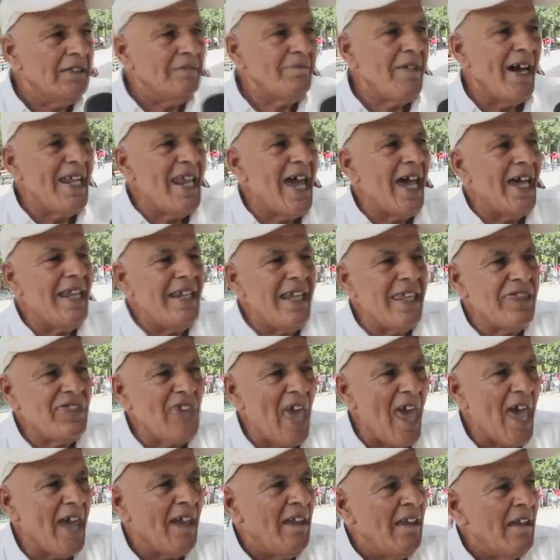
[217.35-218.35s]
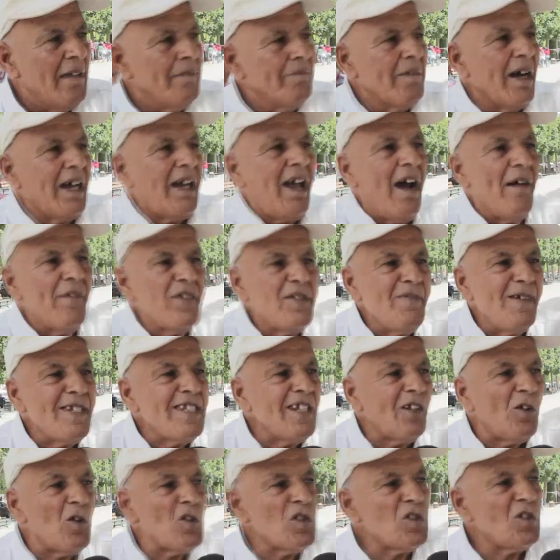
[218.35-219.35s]
ما انا لذا ما نخافش
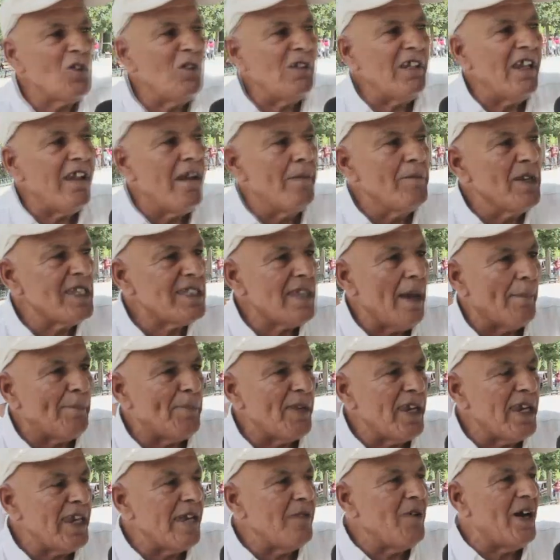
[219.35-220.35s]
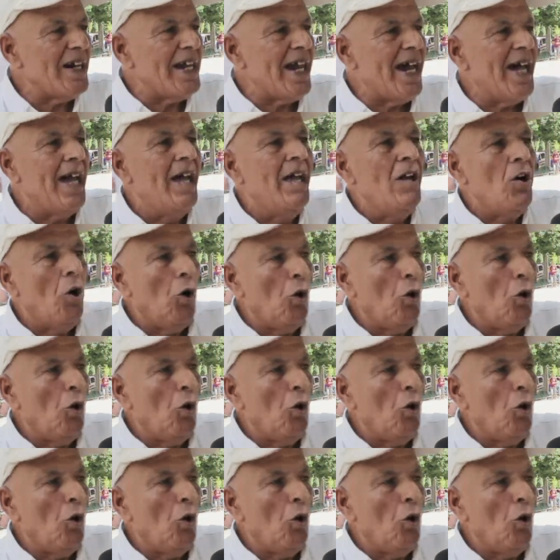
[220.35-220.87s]
باش يقصوا لي من زابي ولا